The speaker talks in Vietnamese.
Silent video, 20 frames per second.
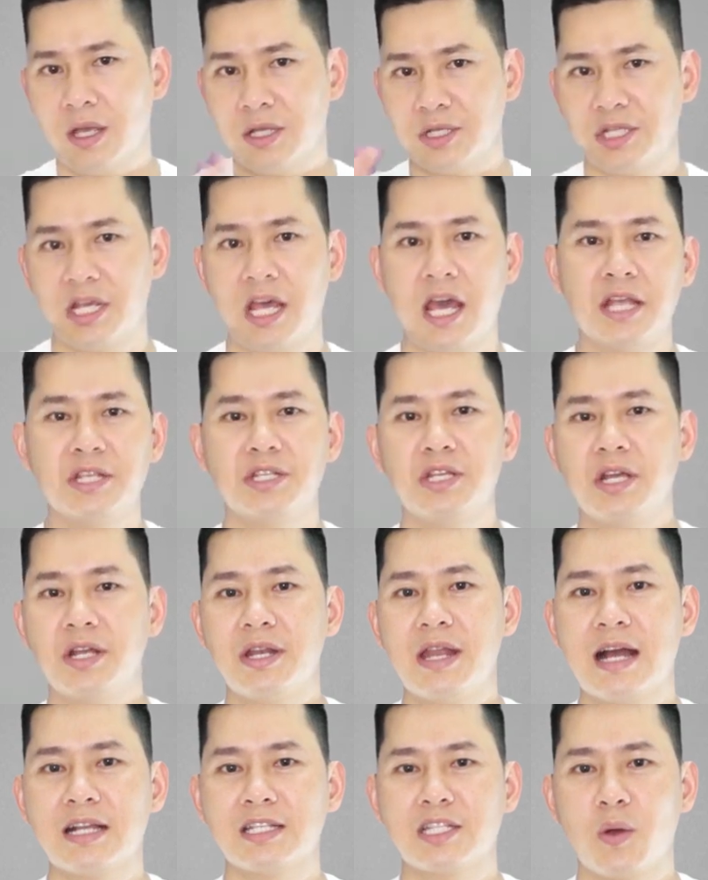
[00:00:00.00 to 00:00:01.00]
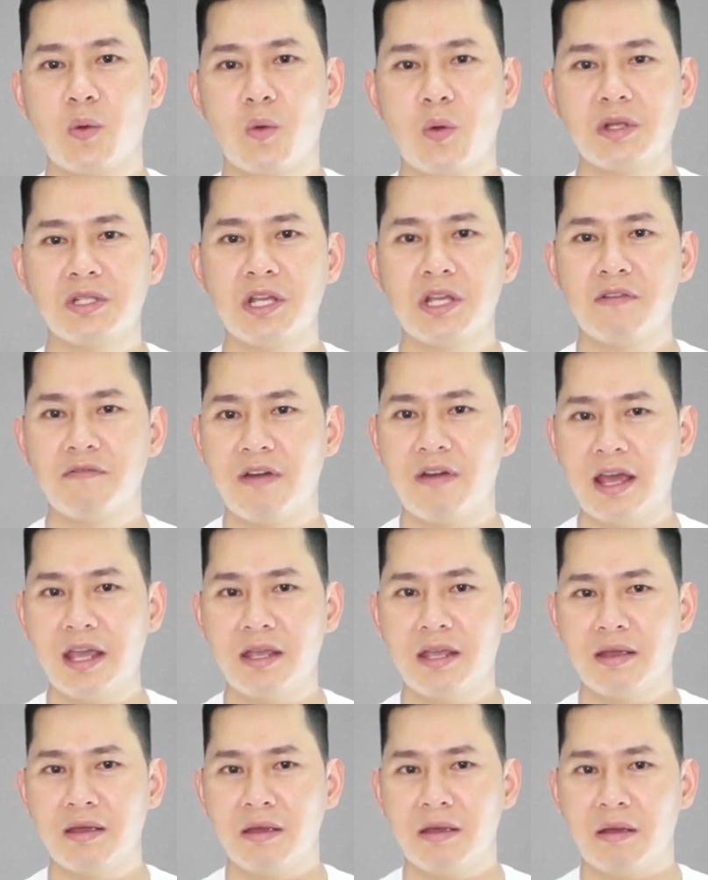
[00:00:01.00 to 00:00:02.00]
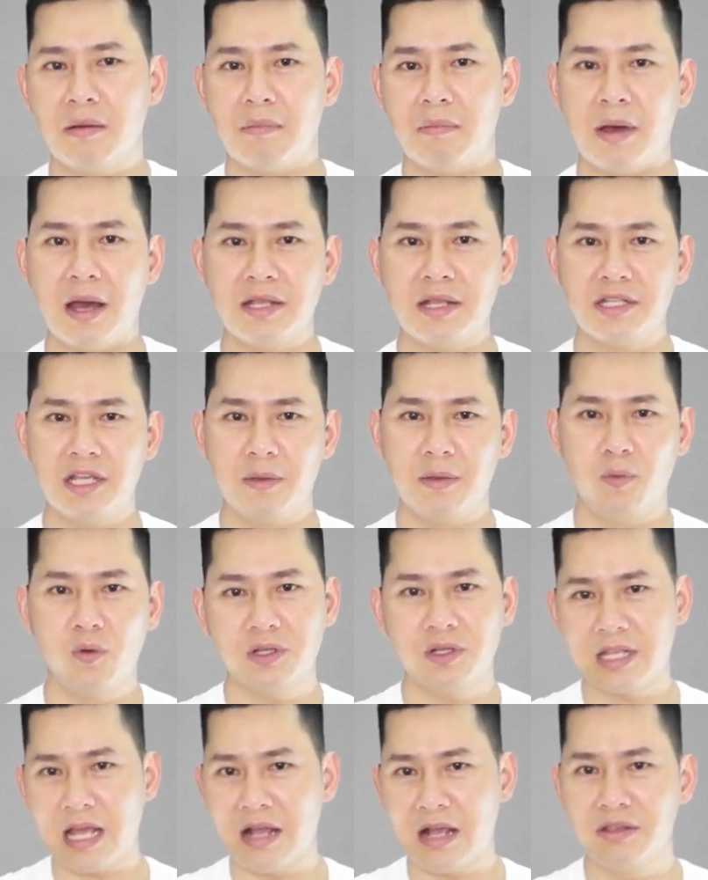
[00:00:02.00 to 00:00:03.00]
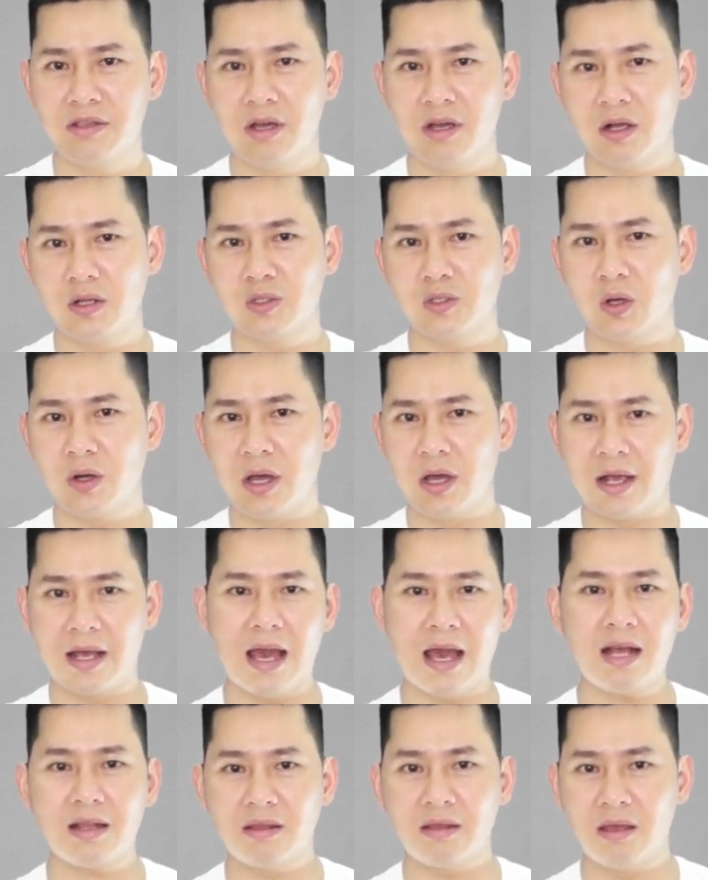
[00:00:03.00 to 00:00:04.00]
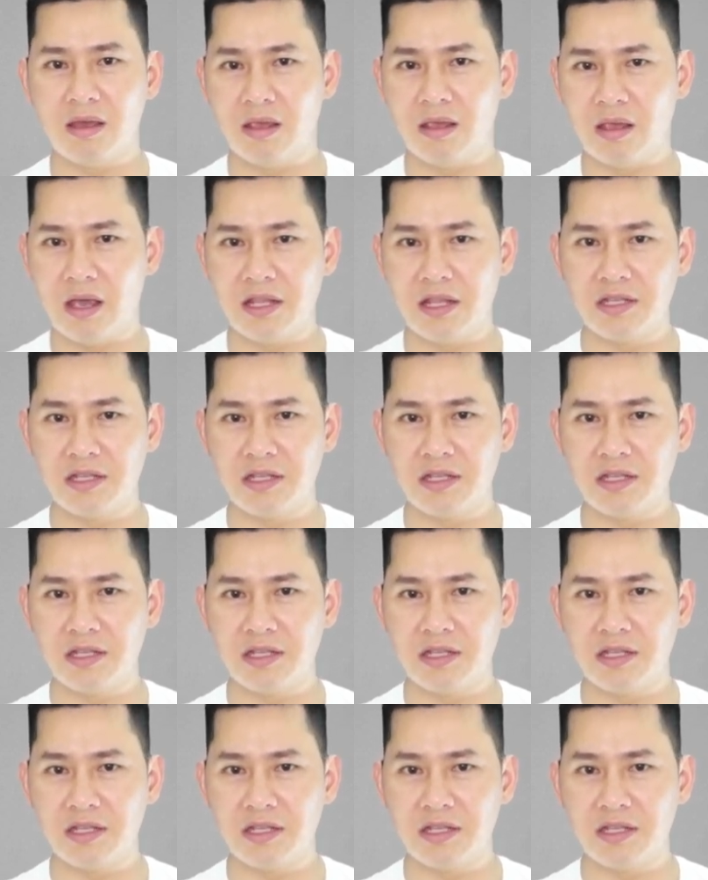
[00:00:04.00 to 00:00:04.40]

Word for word: Xe anh chị đang trong quá trình vay mà anh chị muốn sang nhượng cho người khác thì